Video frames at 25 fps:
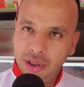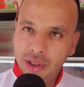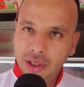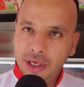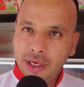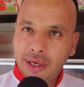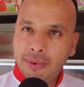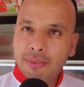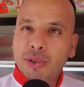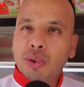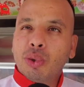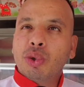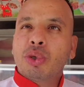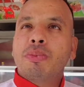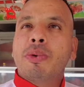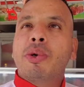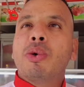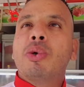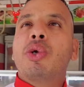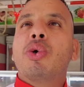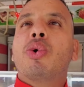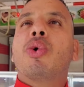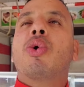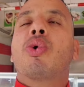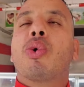
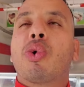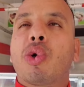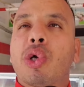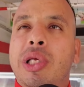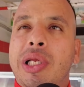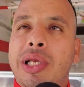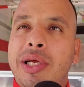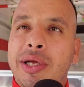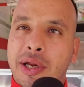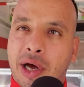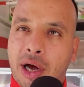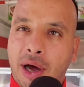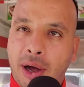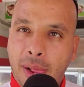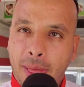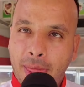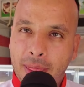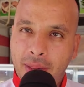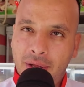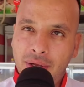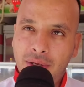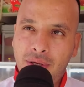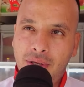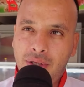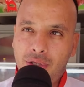85 تيقول لك القص لينا
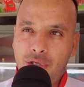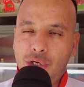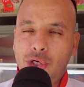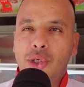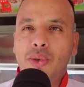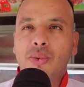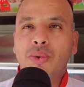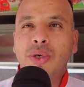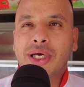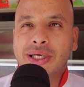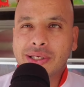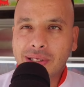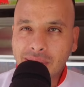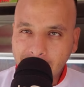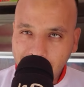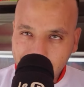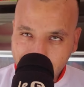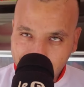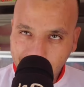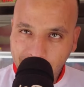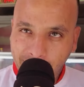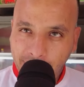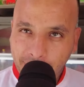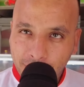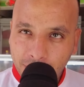تيجيو الناس الله
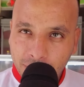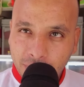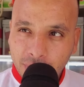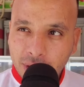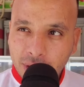يحسن لهم